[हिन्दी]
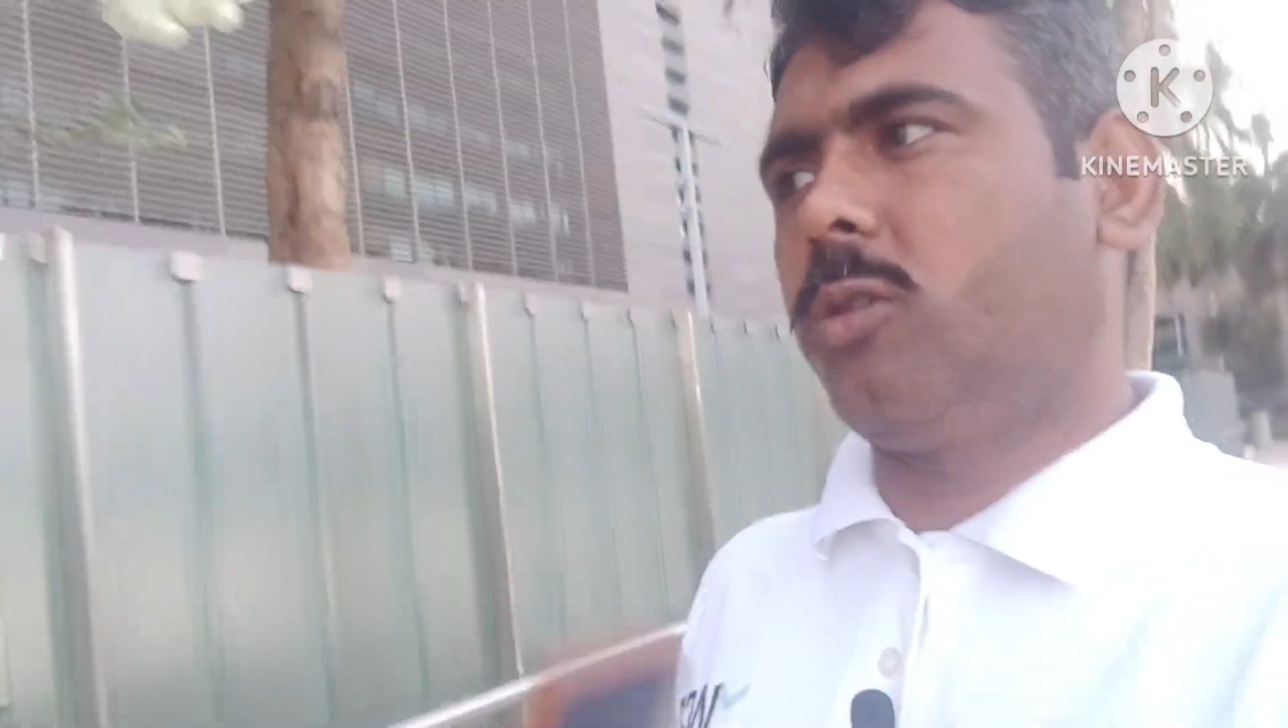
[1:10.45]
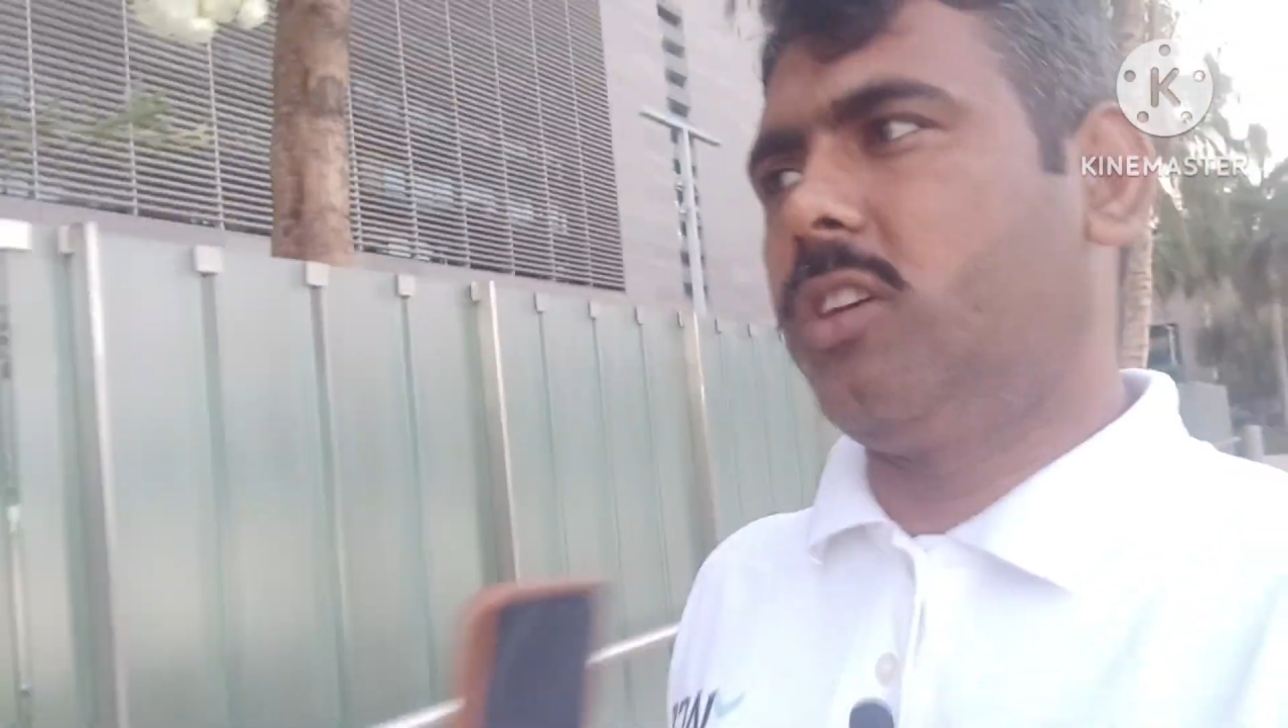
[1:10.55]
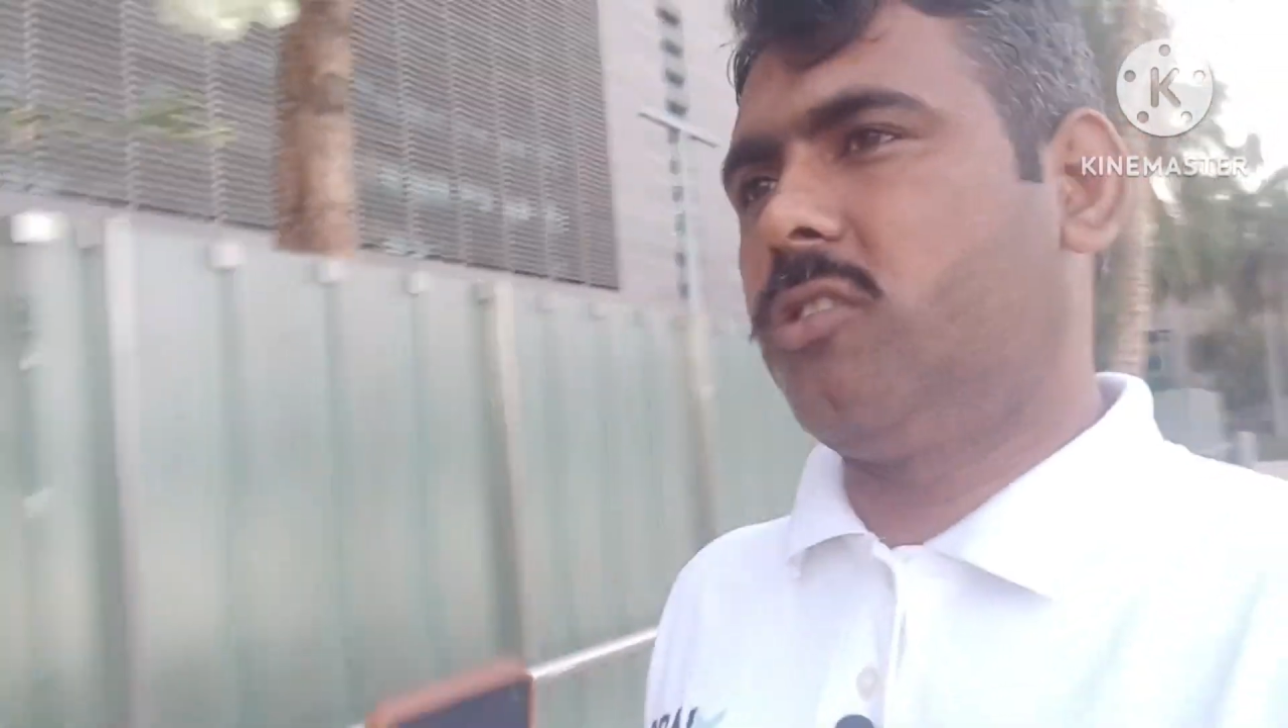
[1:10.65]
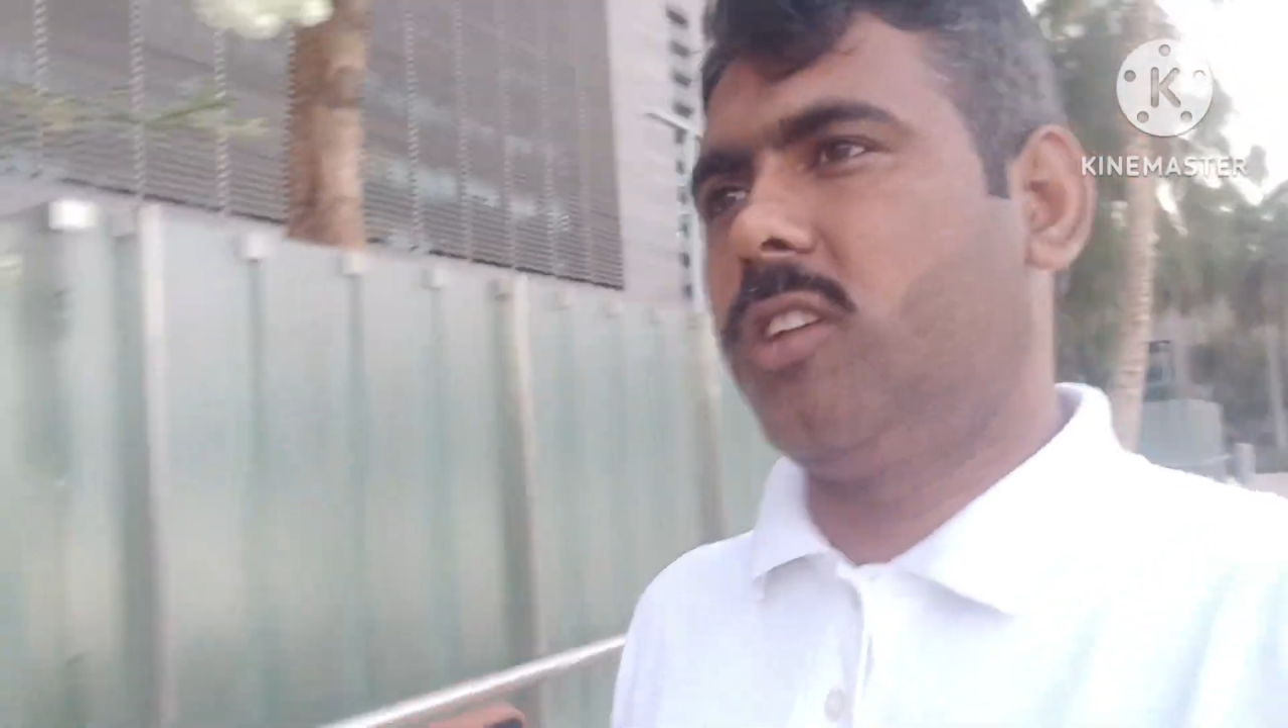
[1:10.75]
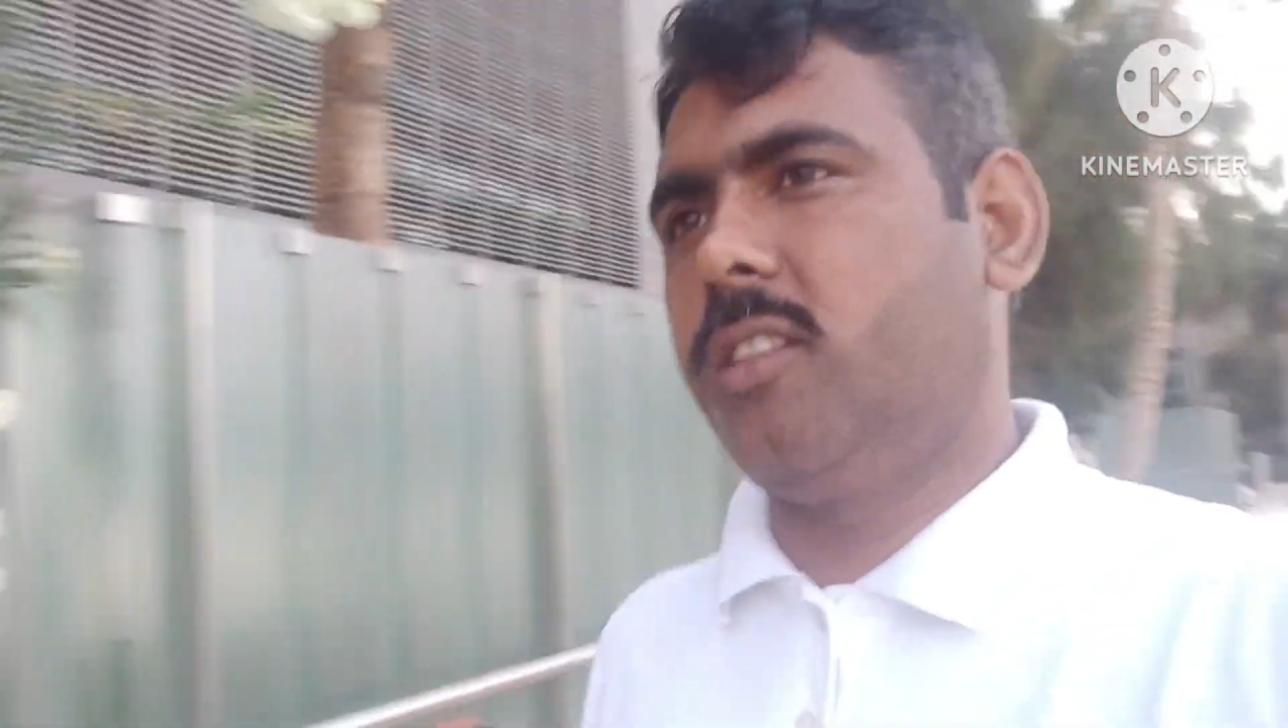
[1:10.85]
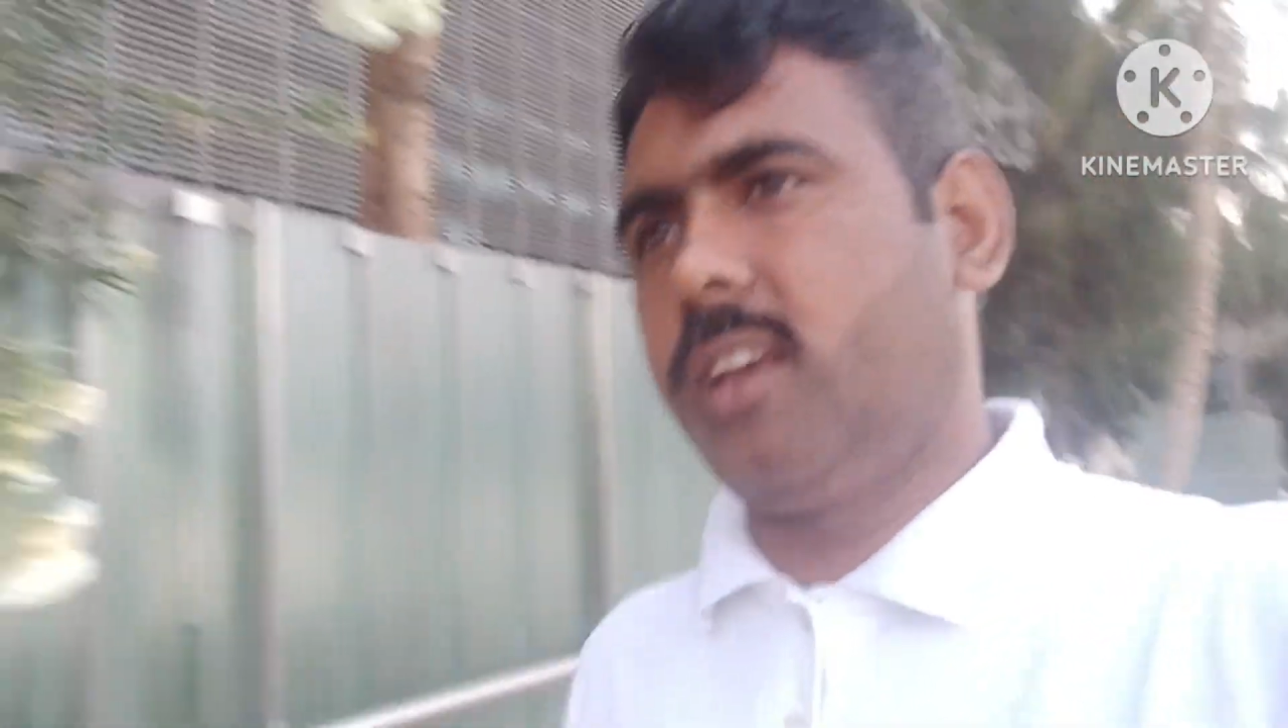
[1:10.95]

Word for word: और हिस्ट्री